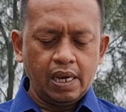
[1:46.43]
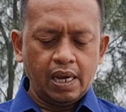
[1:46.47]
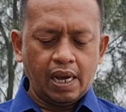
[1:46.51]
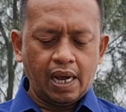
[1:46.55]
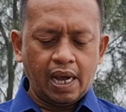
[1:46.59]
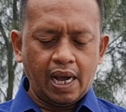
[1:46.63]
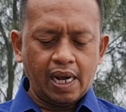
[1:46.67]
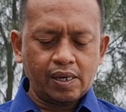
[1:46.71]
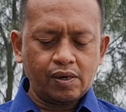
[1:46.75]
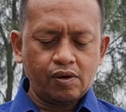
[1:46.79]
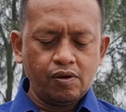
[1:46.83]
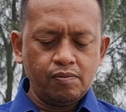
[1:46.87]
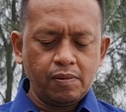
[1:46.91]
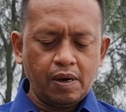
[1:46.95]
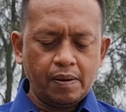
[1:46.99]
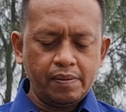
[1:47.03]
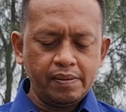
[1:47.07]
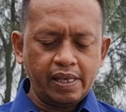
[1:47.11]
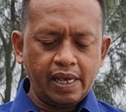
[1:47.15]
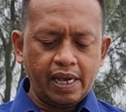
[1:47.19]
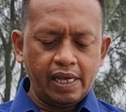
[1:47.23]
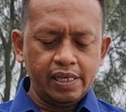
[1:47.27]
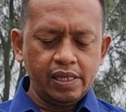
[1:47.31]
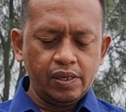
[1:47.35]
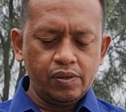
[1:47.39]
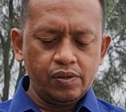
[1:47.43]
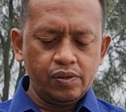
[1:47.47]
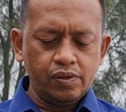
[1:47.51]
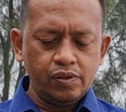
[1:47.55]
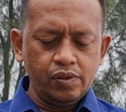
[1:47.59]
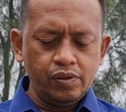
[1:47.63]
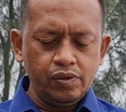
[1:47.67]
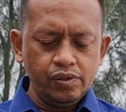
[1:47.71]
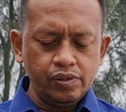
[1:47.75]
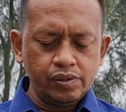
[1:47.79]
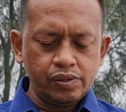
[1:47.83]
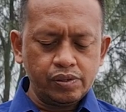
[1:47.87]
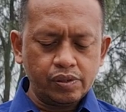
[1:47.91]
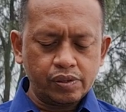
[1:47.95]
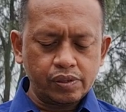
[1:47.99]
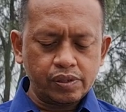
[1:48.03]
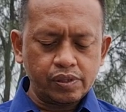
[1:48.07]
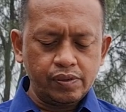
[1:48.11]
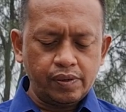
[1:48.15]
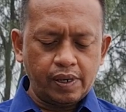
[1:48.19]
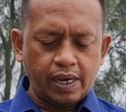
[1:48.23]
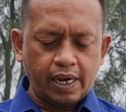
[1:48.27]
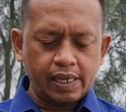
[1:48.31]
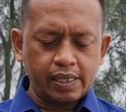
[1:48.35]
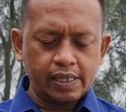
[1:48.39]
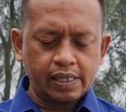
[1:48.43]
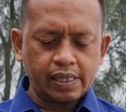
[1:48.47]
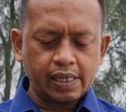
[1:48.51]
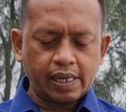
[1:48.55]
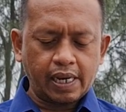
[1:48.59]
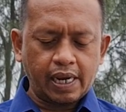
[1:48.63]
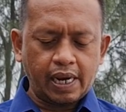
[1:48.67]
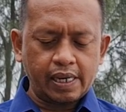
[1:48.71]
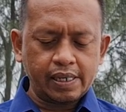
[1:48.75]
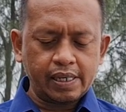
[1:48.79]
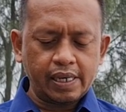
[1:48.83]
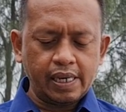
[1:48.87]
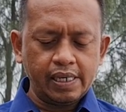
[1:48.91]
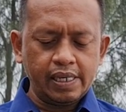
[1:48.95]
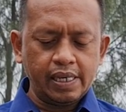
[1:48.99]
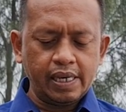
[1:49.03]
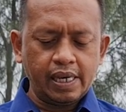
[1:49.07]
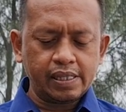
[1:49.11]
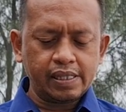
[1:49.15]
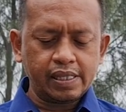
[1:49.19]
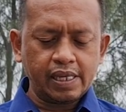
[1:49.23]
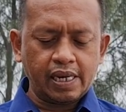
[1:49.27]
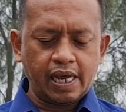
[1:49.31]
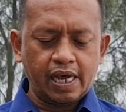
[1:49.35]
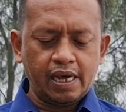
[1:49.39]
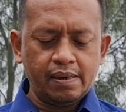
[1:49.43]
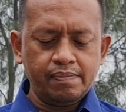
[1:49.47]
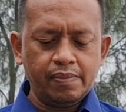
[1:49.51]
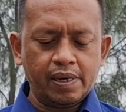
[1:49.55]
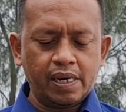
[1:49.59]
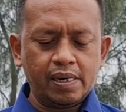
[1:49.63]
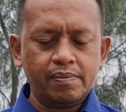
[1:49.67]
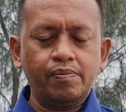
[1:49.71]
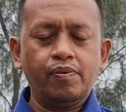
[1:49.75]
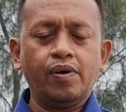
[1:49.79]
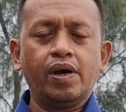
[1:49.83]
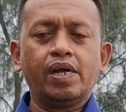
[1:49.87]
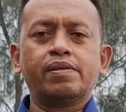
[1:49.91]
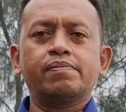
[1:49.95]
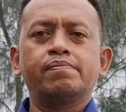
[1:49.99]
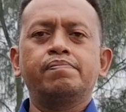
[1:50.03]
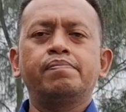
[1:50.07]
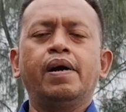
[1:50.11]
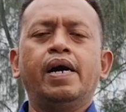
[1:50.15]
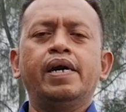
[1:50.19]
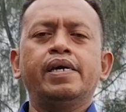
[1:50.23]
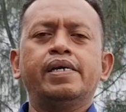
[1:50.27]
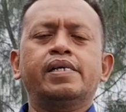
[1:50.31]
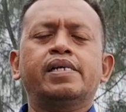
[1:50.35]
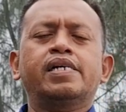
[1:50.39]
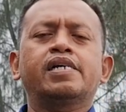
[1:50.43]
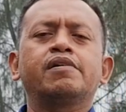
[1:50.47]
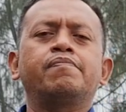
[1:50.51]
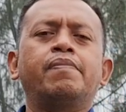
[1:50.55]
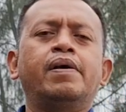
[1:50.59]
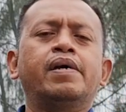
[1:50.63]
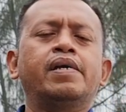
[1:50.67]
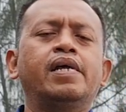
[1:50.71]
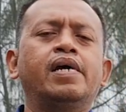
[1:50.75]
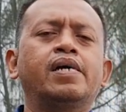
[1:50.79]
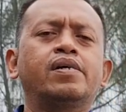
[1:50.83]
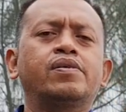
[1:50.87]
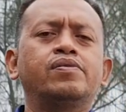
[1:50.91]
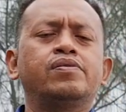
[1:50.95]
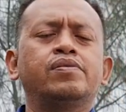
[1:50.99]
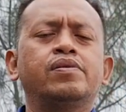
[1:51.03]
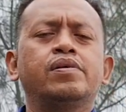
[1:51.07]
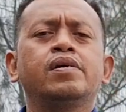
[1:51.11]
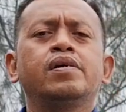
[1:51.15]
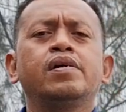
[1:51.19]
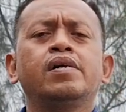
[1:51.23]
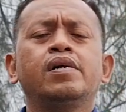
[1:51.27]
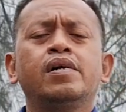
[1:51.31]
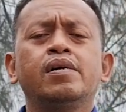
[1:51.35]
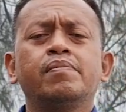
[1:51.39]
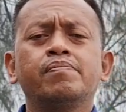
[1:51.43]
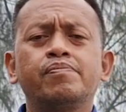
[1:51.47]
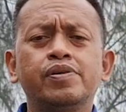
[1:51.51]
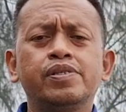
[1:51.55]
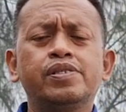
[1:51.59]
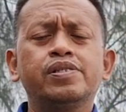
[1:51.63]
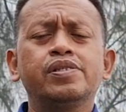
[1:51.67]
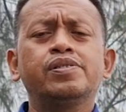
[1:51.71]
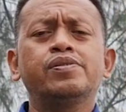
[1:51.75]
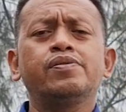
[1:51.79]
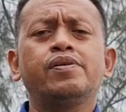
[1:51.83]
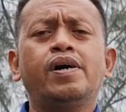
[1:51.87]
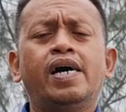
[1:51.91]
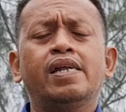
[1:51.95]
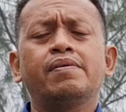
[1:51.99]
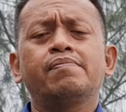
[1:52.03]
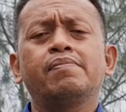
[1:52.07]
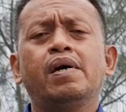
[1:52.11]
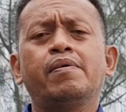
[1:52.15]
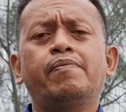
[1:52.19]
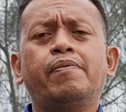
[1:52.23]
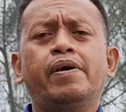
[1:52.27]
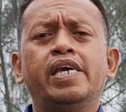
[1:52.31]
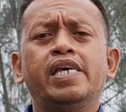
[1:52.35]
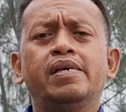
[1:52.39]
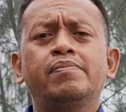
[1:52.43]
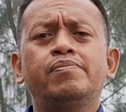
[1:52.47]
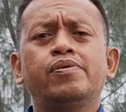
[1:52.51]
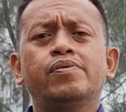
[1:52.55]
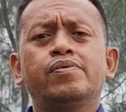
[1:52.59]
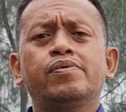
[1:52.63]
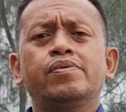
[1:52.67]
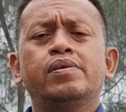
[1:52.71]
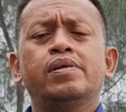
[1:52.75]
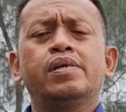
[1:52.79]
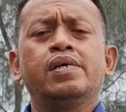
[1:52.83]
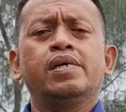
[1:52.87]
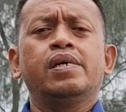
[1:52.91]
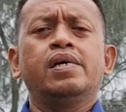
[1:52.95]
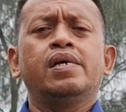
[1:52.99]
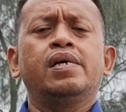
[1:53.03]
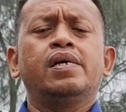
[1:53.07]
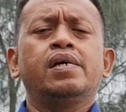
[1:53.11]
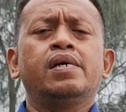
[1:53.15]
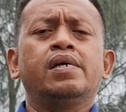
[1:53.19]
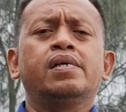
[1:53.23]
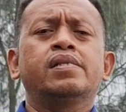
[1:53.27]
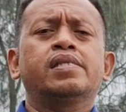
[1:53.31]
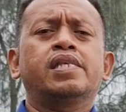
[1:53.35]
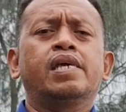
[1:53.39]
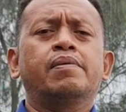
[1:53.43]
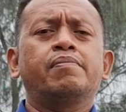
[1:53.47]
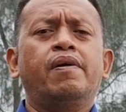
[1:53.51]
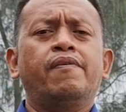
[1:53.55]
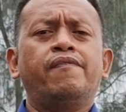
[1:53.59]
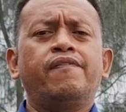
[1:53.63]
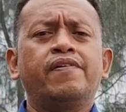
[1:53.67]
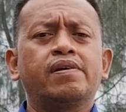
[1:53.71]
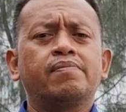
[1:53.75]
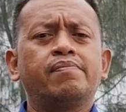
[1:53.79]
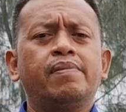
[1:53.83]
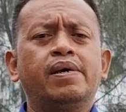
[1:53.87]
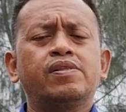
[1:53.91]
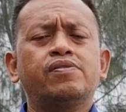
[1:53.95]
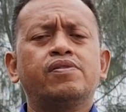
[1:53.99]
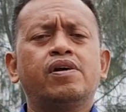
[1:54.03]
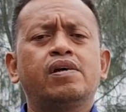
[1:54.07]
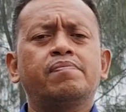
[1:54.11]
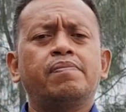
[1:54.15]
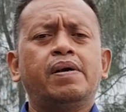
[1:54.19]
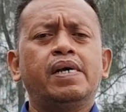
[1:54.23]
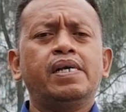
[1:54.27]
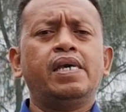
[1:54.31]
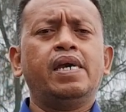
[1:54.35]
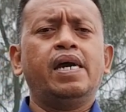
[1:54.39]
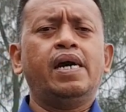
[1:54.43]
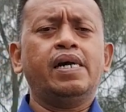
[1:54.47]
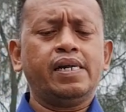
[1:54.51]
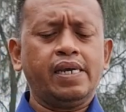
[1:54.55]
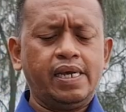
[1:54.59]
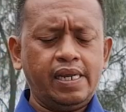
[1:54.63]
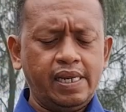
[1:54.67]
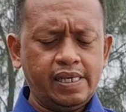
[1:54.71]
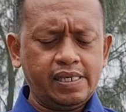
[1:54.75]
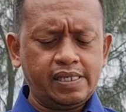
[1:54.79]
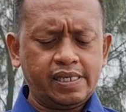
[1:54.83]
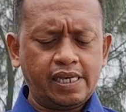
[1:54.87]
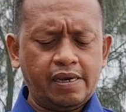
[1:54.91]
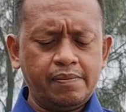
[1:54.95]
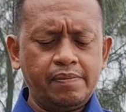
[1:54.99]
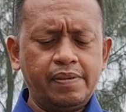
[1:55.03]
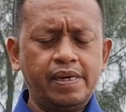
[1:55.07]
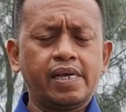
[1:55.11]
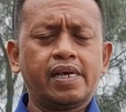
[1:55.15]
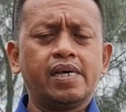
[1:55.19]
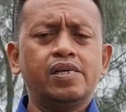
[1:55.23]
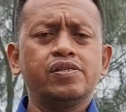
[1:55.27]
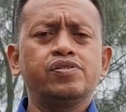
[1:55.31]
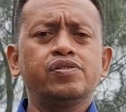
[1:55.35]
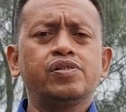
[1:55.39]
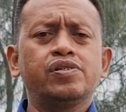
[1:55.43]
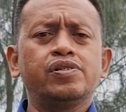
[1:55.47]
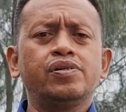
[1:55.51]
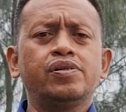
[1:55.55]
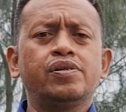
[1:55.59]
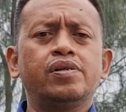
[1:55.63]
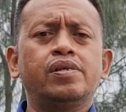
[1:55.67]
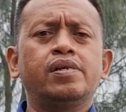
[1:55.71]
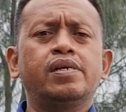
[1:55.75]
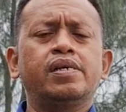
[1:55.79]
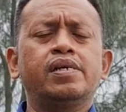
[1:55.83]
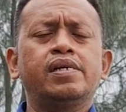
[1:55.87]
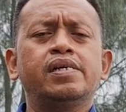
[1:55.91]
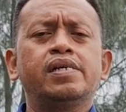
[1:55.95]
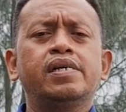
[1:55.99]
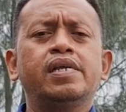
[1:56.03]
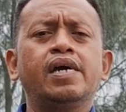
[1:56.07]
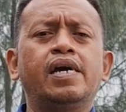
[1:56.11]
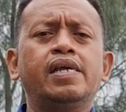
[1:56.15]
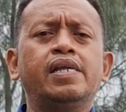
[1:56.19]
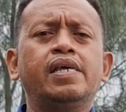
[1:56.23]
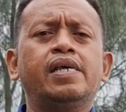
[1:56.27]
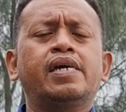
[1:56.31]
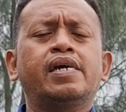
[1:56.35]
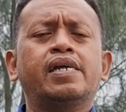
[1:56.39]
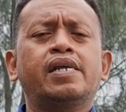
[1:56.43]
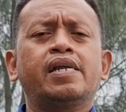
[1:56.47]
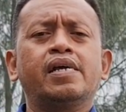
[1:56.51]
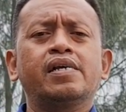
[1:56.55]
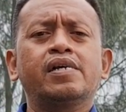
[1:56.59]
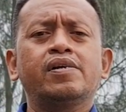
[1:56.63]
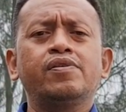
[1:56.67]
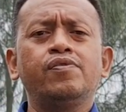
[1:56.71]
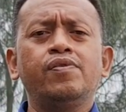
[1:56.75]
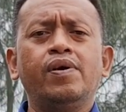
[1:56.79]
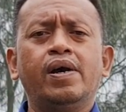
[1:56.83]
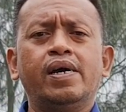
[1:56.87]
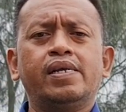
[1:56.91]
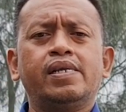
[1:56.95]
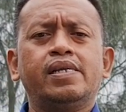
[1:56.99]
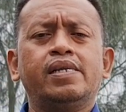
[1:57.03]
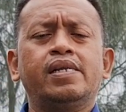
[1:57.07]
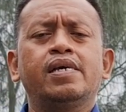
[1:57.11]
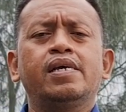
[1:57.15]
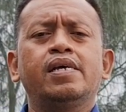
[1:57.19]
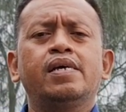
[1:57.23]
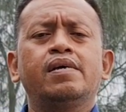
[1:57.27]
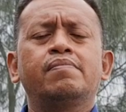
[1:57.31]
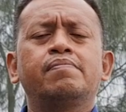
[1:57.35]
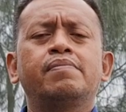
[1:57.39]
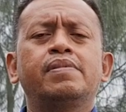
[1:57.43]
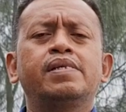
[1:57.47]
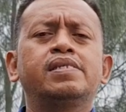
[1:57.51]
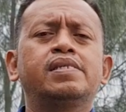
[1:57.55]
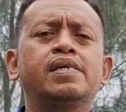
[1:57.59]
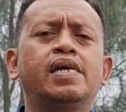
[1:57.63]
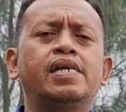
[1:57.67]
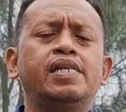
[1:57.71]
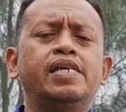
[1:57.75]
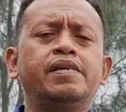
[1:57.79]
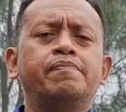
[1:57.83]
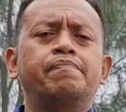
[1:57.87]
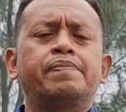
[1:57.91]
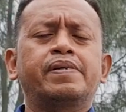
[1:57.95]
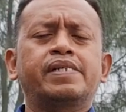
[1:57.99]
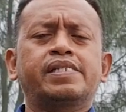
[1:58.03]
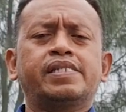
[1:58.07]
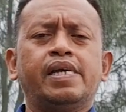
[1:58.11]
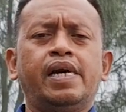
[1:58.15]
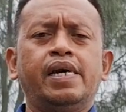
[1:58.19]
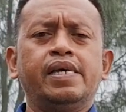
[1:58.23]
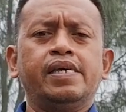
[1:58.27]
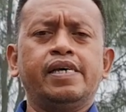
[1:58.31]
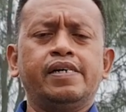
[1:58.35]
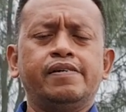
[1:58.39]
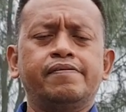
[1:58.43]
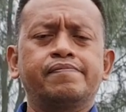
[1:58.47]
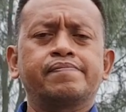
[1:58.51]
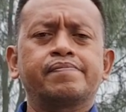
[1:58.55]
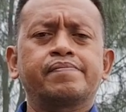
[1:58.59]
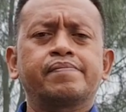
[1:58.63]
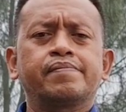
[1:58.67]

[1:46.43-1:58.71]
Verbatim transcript: Aku menyanyi untuk Tuhan karena ia telah berbuat baik kepadaku. Puji Tuhan Bapak Ibu. Tema firman Tuhan pagi hari ini saya berikan judul dari keraguan menjadi percaya.